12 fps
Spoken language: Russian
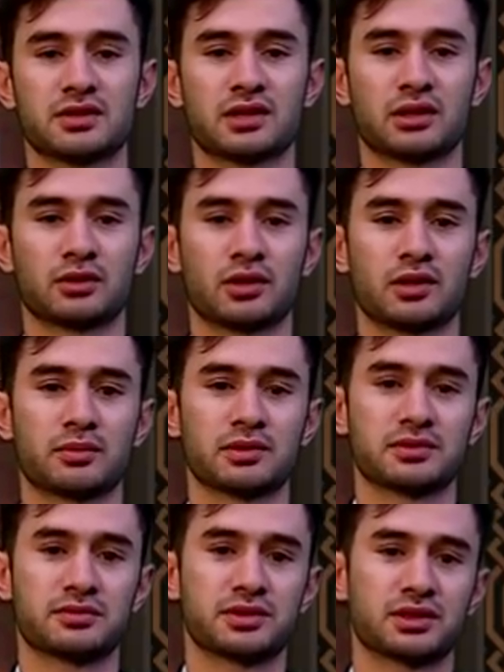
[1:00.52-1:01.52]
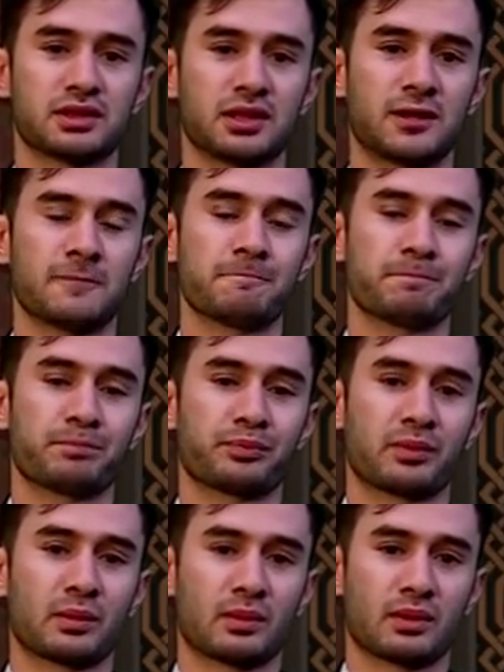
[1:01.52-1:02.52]
которая посвящена
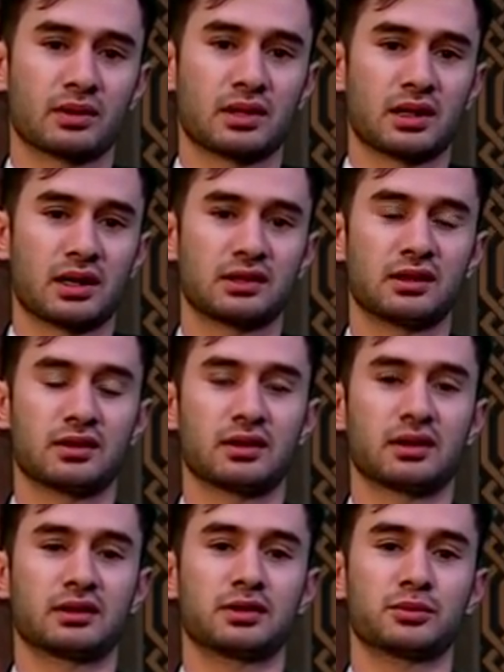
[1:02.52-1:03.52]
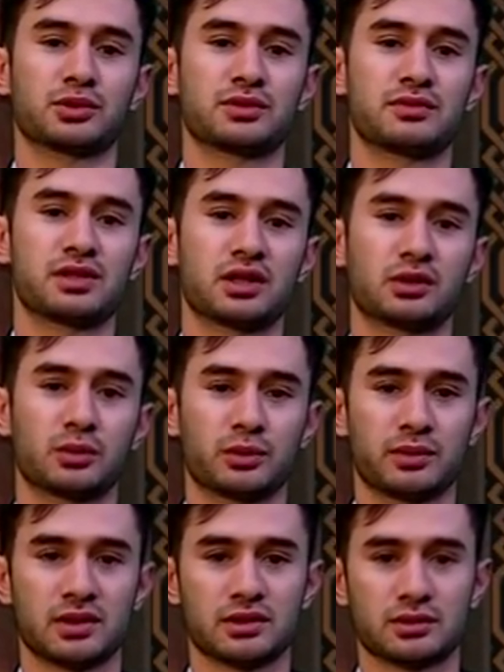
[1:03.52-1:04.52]
этому священному
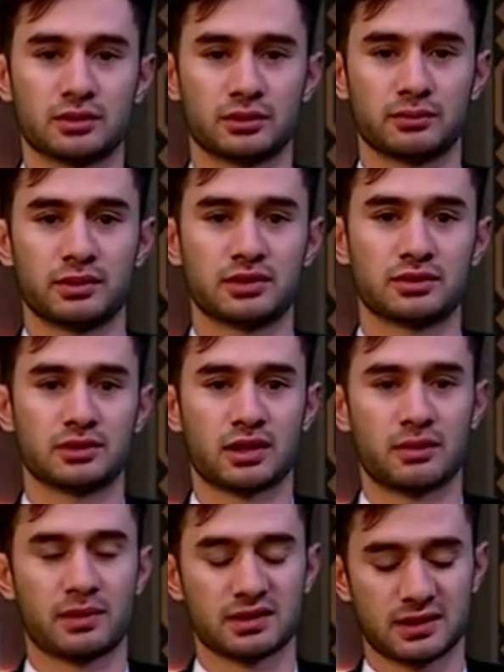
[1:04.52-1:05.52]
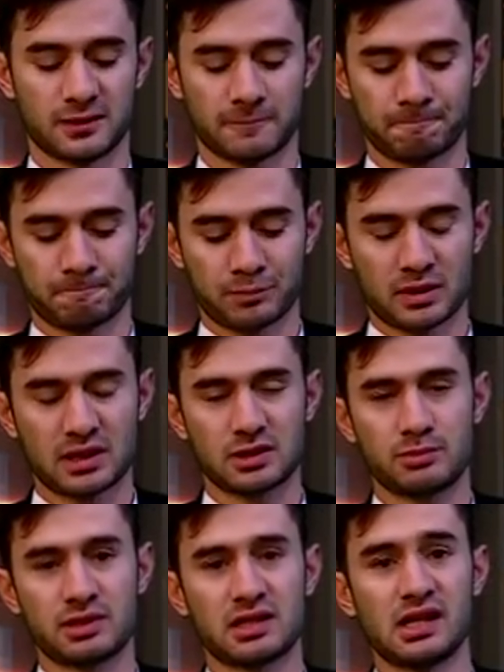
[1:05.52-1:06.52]
месяцу, месяцу Рамазан. И
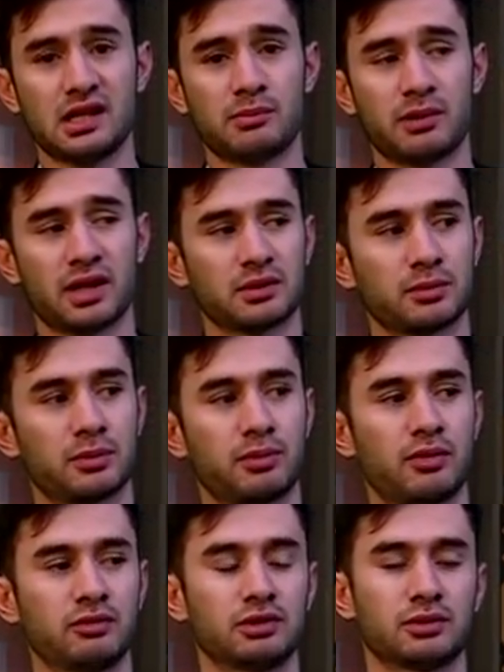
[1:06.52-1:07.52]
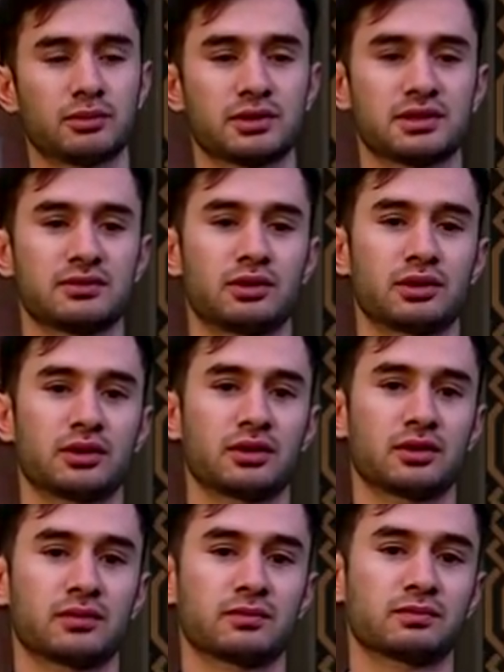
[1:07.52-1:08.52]
специально по этому поводу мы
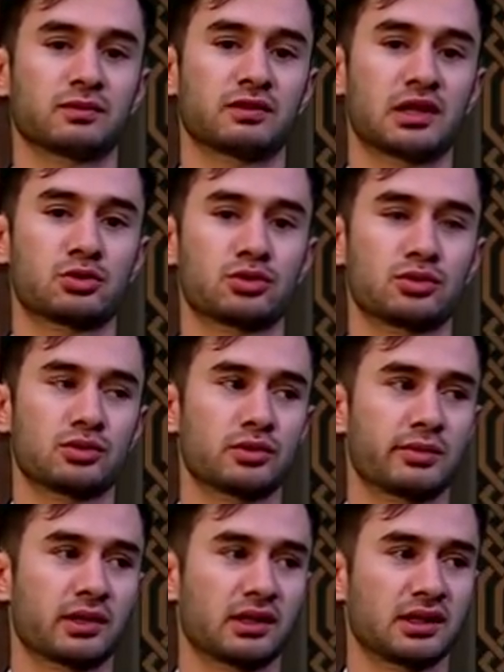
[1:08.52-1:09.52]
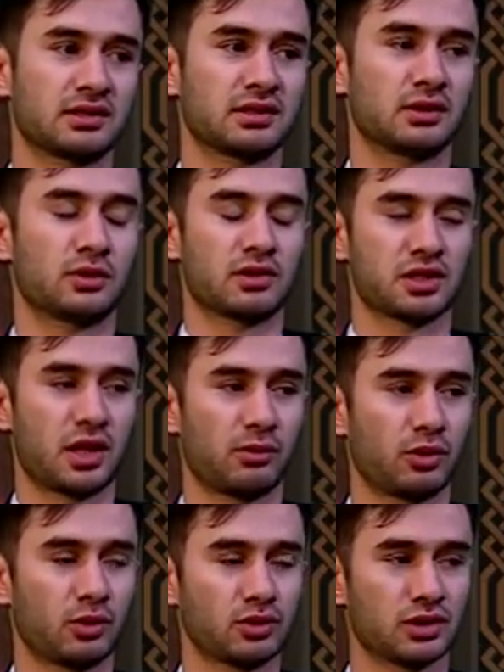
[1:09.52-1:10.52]
сегодня в нашу студию пригласили
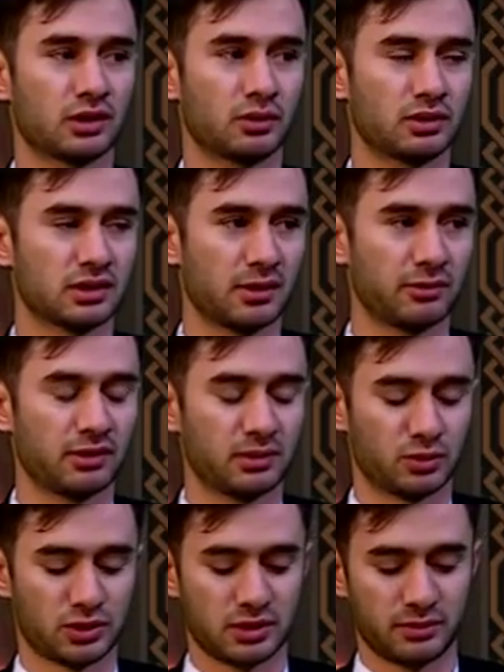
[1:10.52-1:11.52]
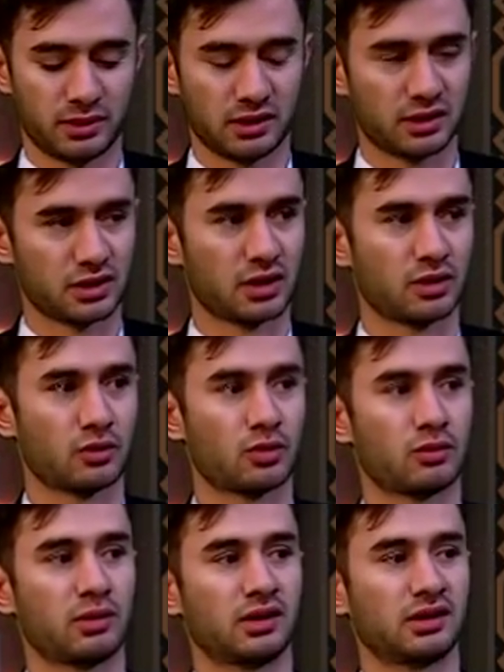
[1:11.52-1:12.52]
уважаемого худжату ислама валь муслимина шейха
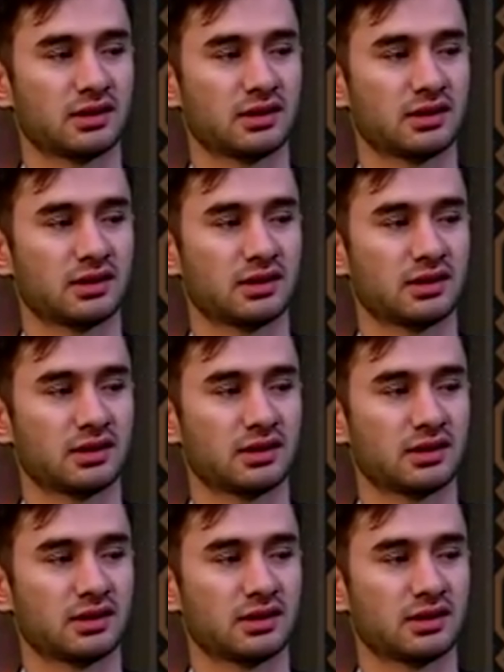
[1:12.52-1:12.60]
Гурбана.